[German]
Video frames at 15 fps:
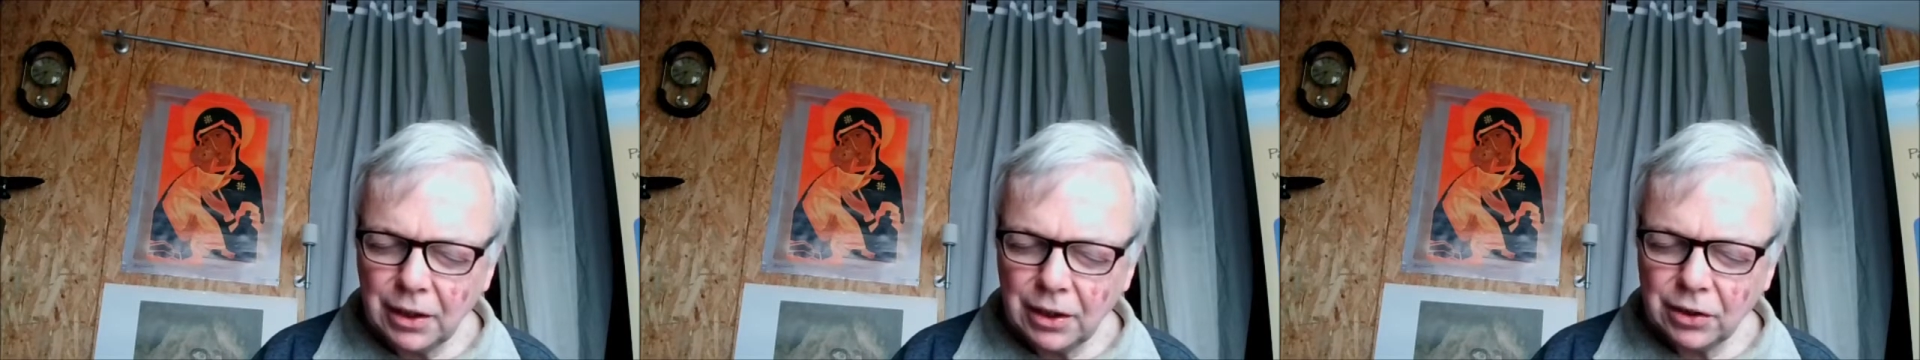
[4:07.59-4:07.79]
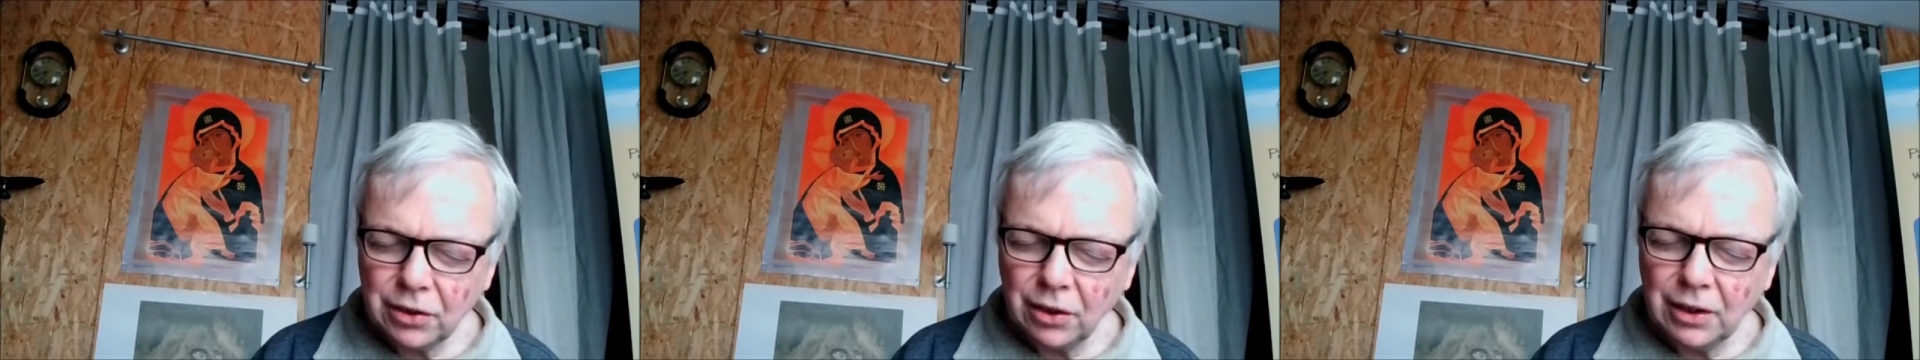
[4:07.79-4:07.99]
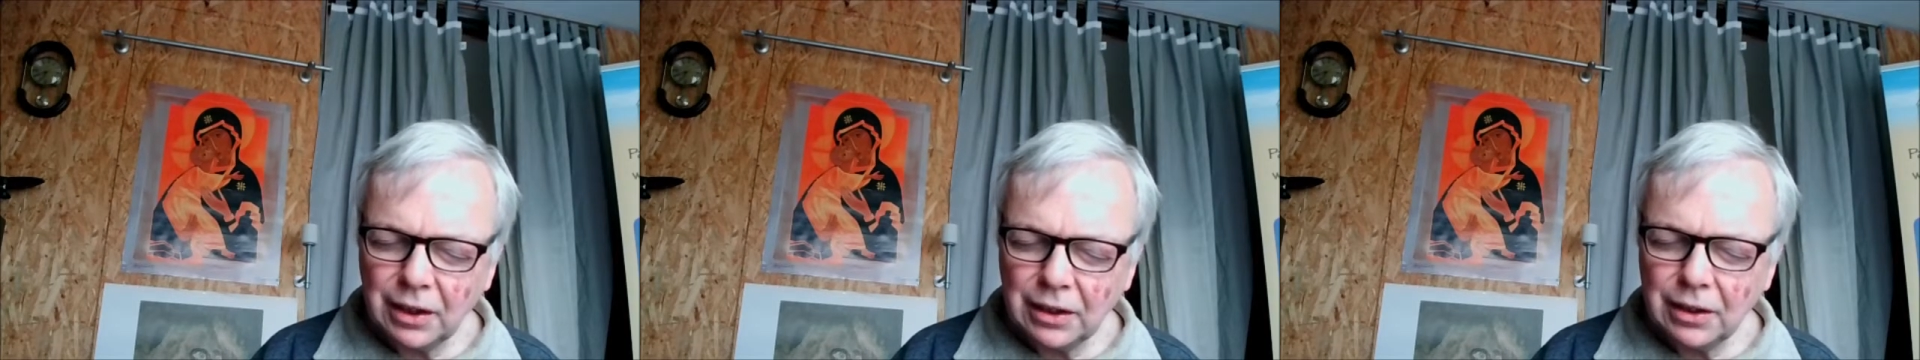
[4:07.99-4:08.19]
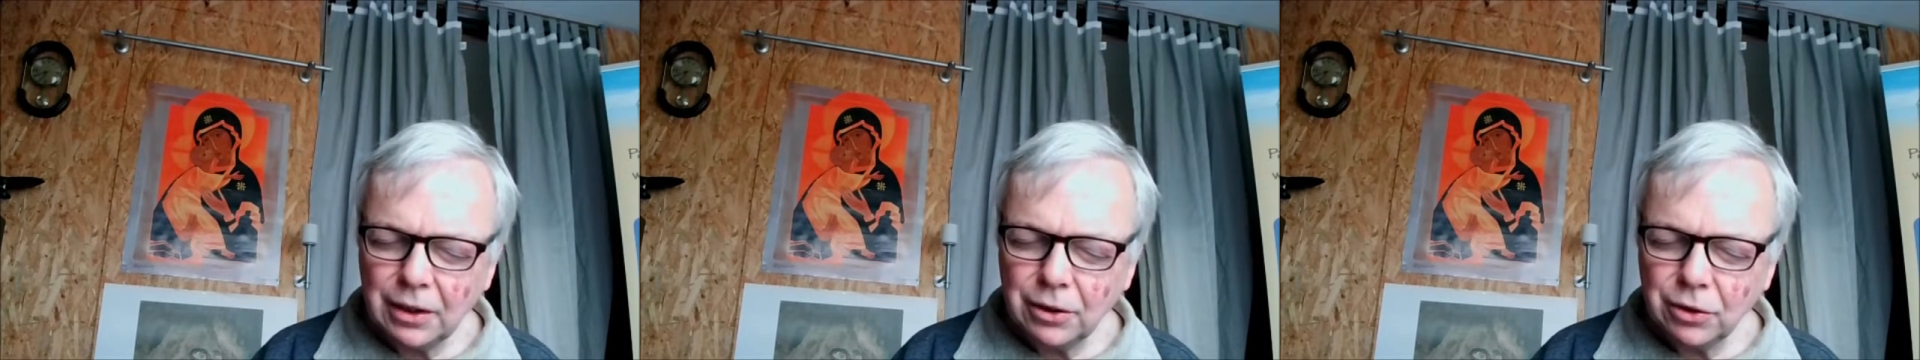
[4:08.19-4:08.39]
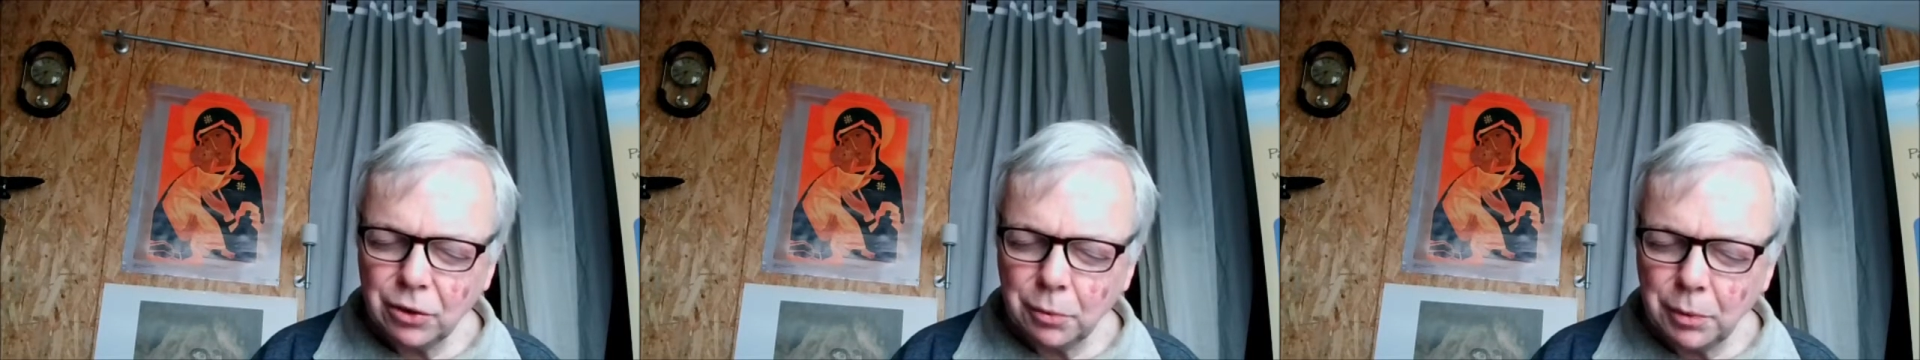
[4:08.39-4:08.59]
sondern
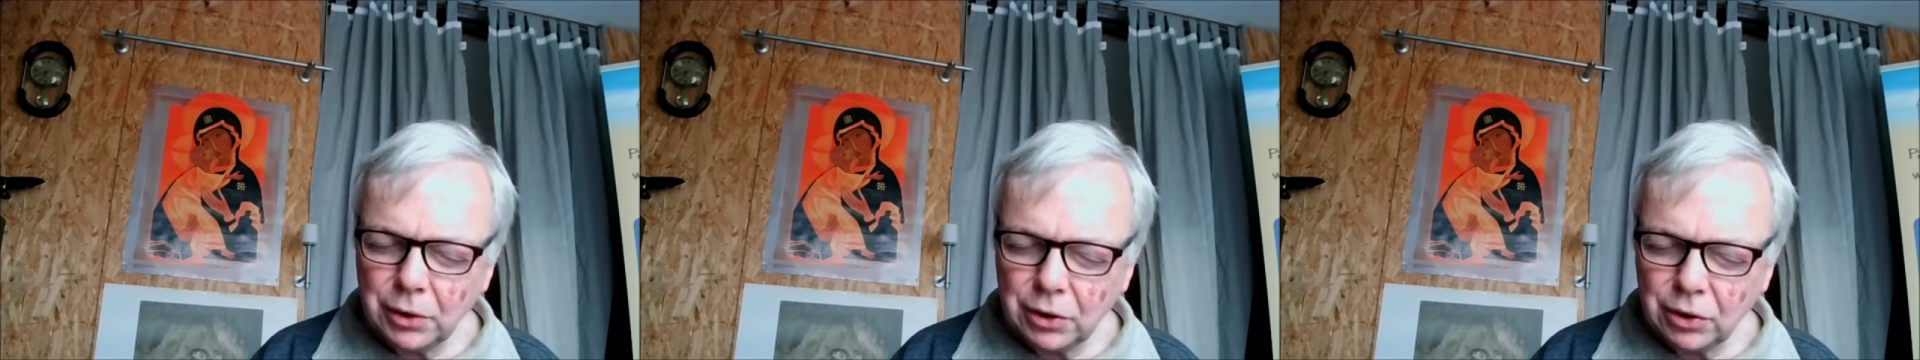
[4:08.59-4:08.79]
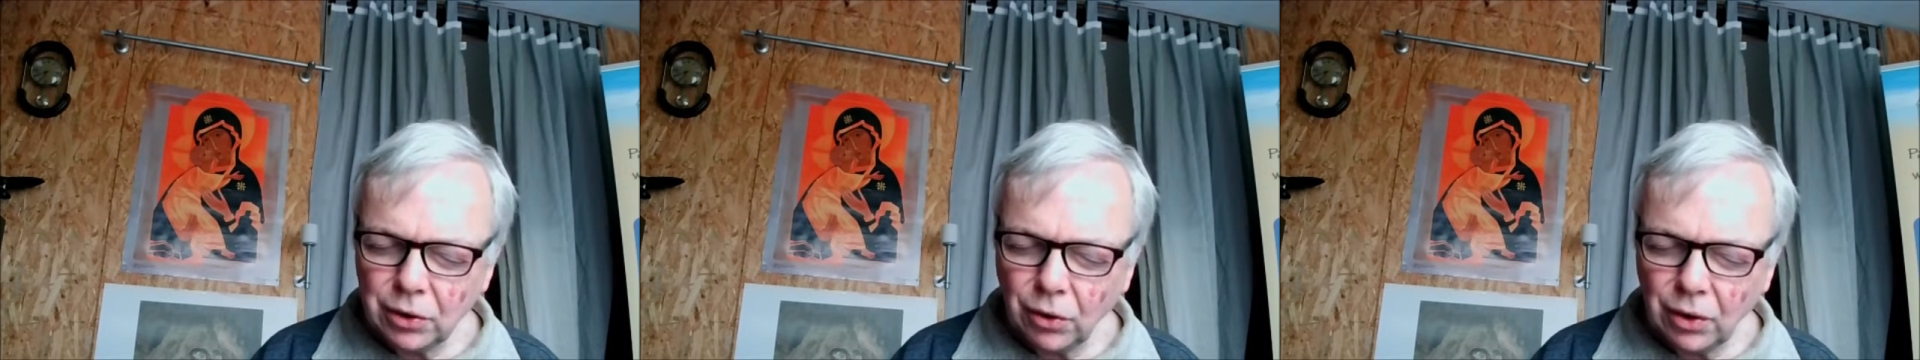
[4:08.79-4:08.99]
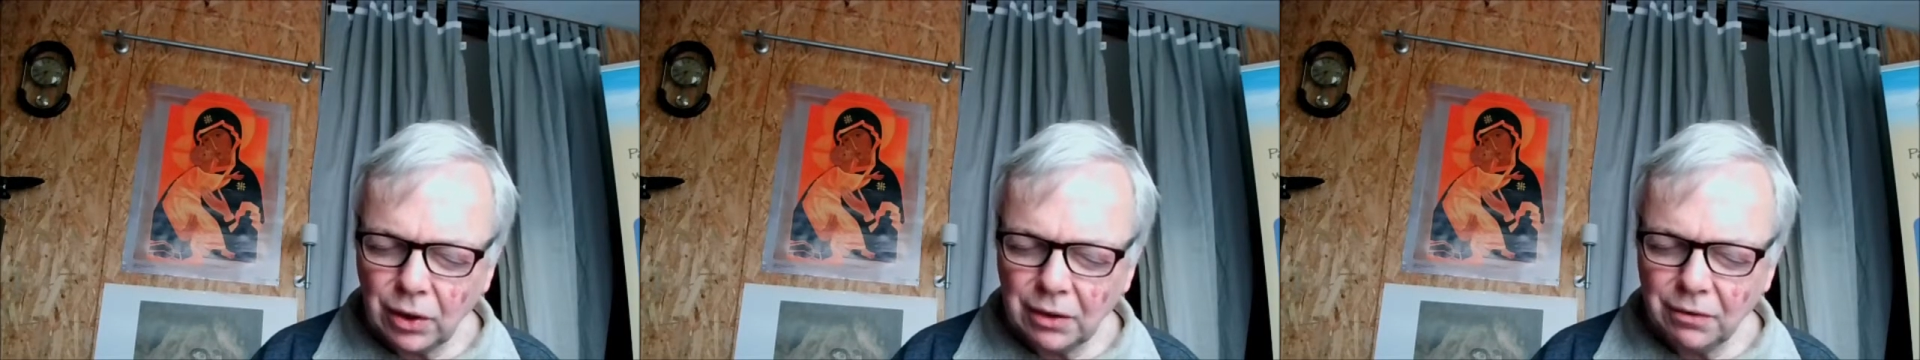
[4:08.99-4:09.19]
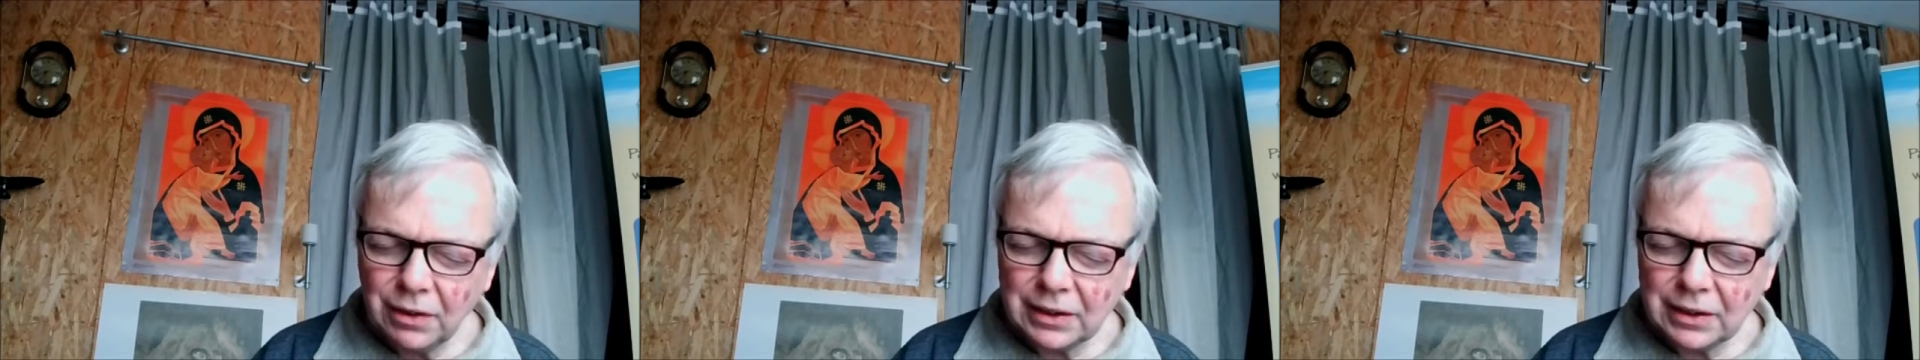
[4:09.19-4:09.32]
zu bezeugen,